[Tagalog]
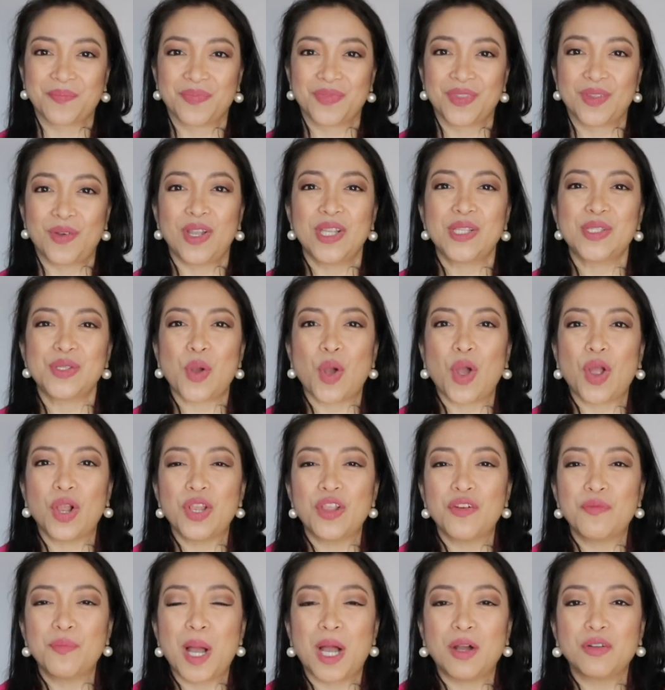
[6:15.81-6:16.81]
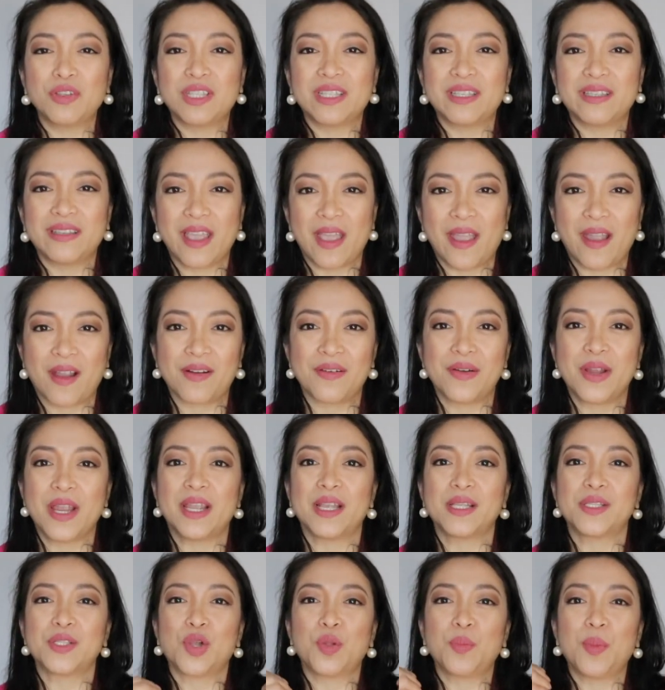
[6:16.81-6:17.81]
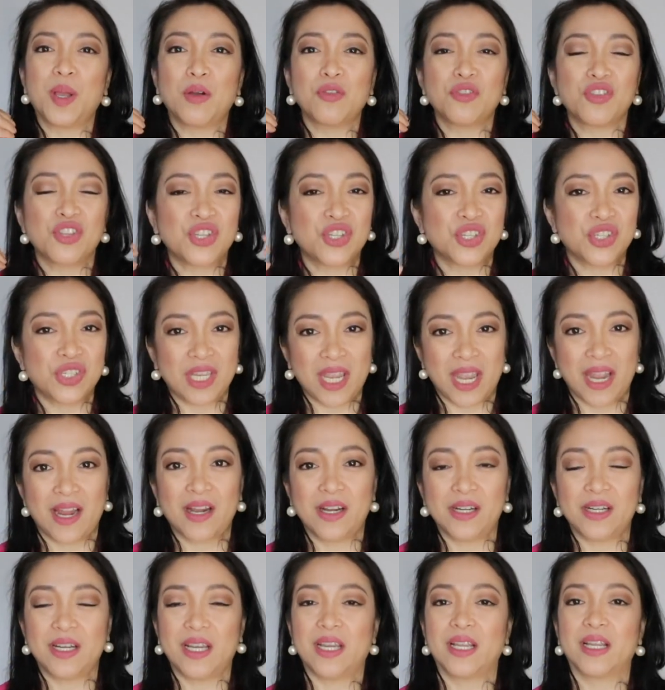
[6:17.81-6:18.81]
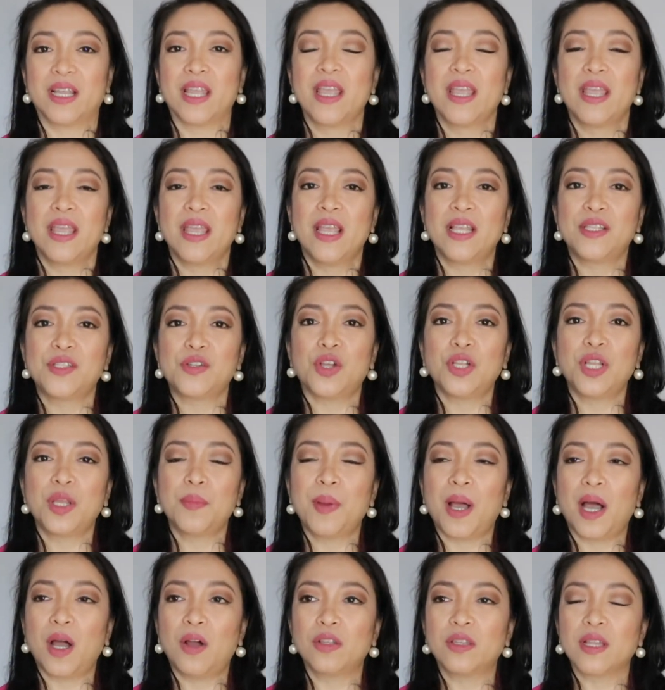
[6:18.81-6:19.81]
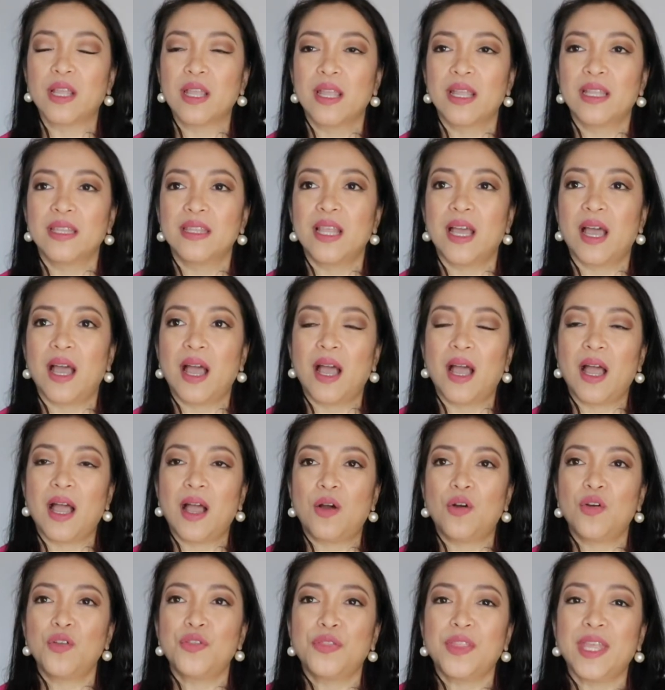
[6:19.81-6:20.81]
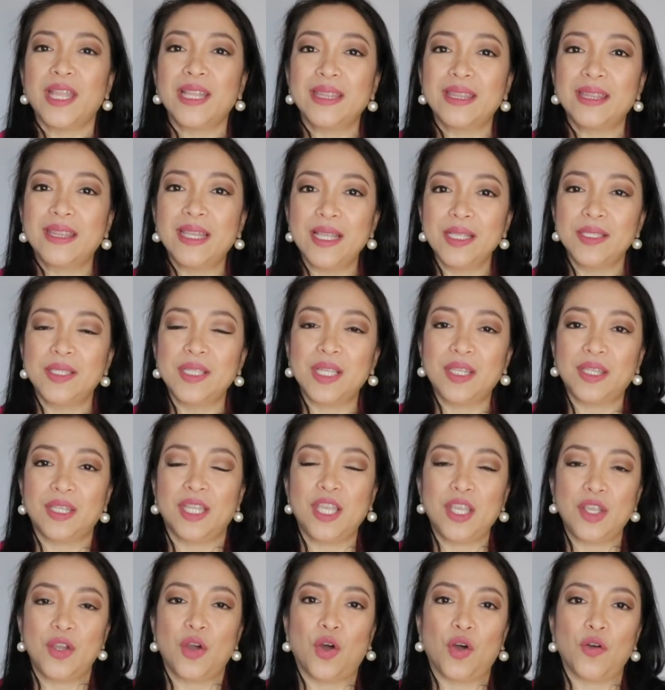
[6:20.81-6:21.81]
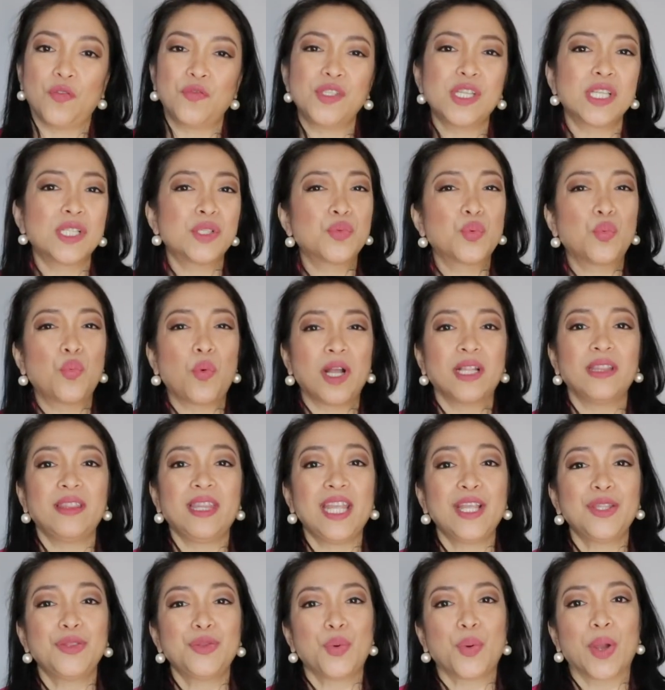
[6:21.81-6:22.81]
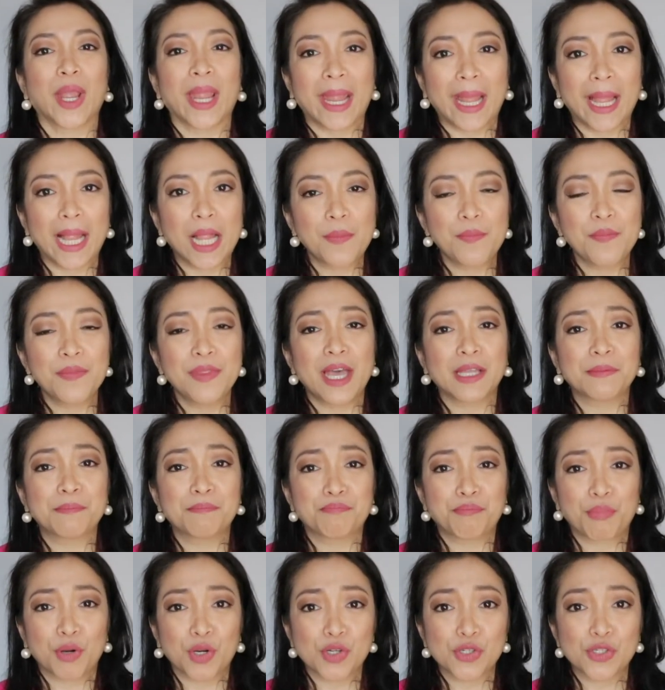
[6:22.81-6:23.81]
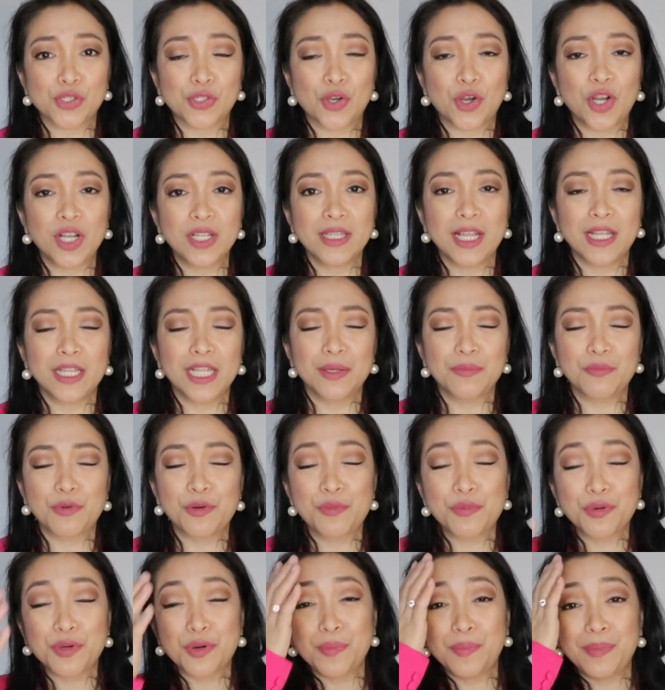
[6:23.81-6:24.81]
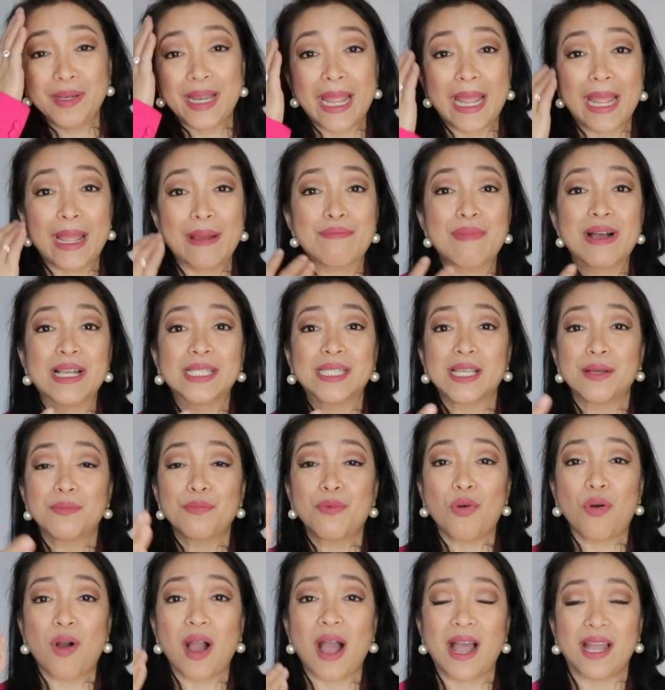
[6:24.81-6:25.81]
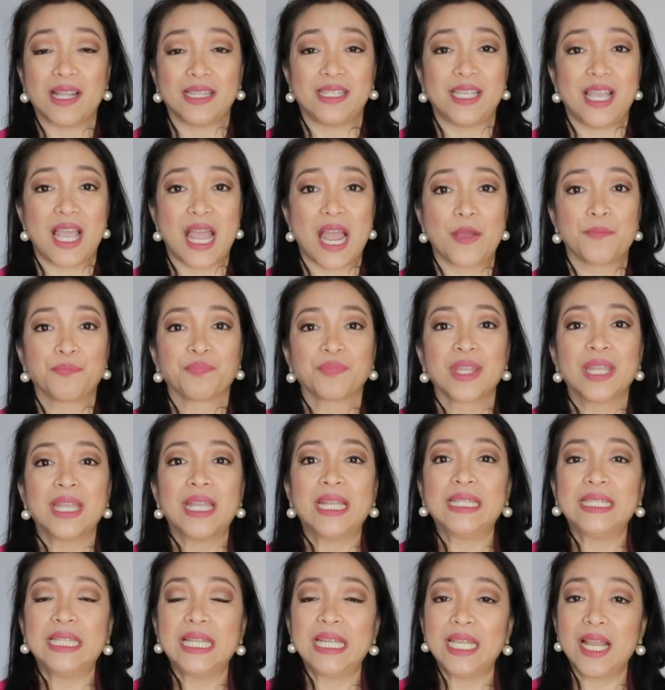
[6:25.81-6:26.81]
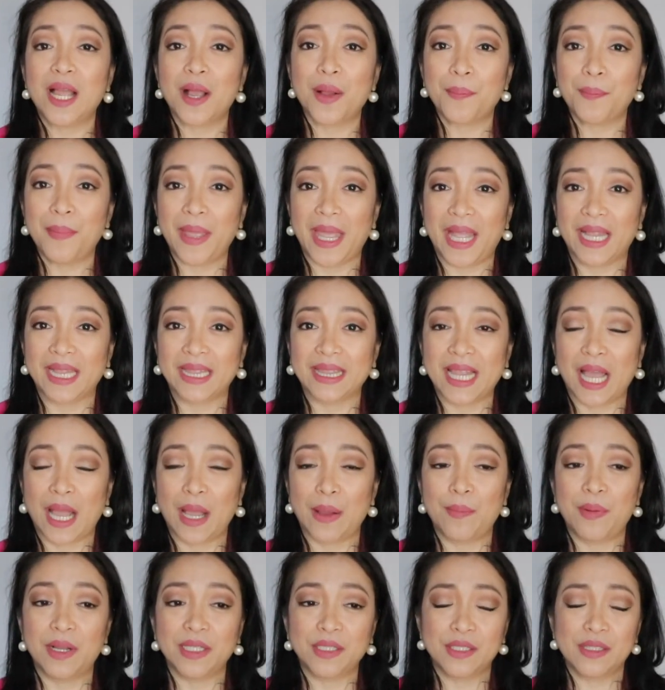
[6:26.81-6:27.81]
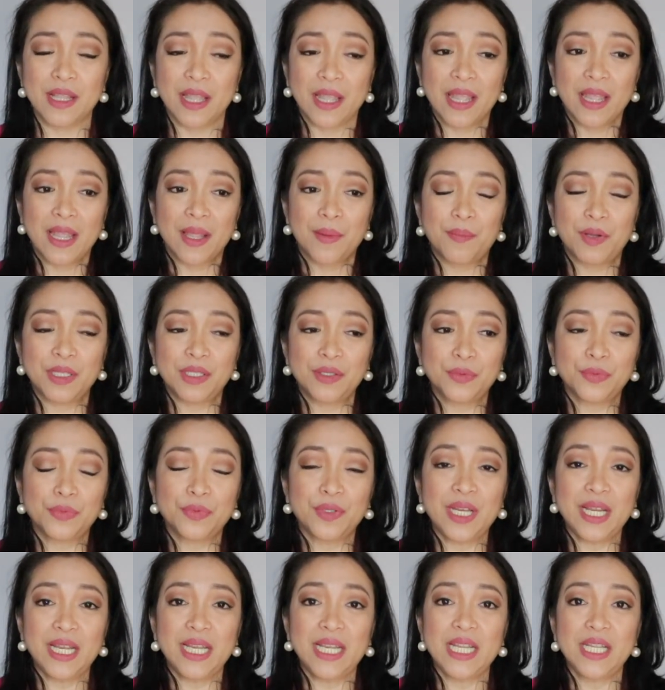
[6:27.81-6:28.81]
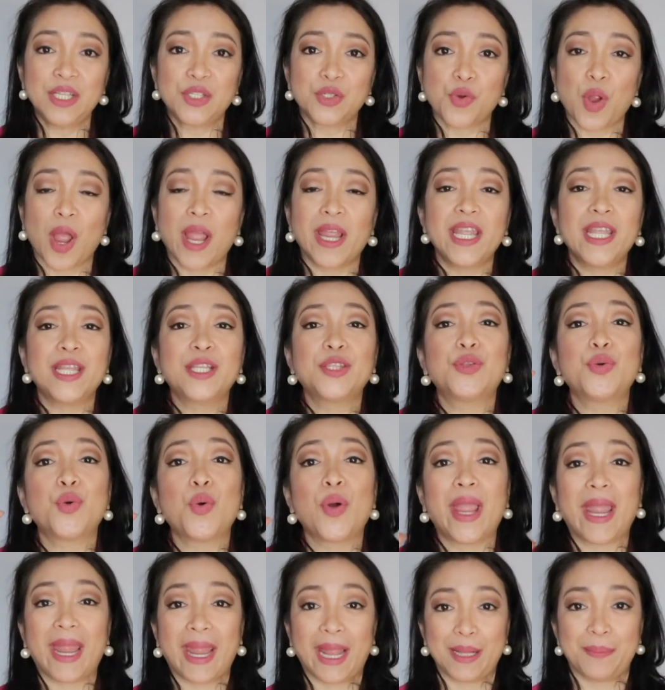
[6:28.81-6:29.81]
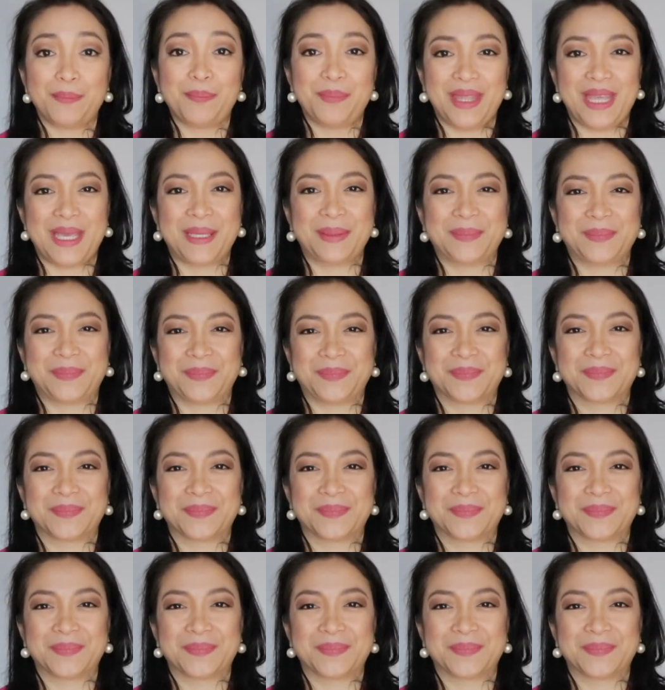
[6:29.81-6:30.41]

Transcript: No, it's all about caring. It's all about sharing. It's all about the authenticity of just wanting to help that person na namumroblema sa mukha niya. Hindi lang benta, but, but really trying to help them.